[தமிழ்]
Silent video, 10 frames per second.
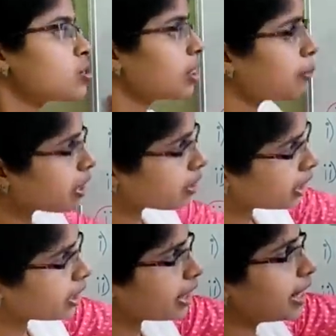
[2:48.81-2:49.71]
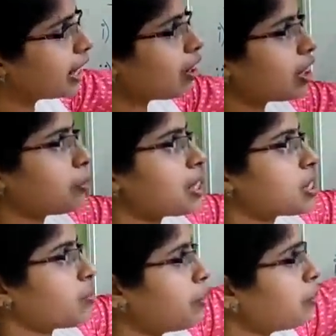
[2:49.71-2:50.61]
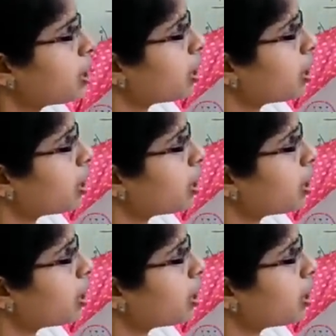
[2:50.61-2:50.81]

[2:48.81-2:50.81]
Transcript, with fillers: ஸோ இந்த மாதிரி ரீஅலாட்மெண்ட்ஸ் ஃப்ரம்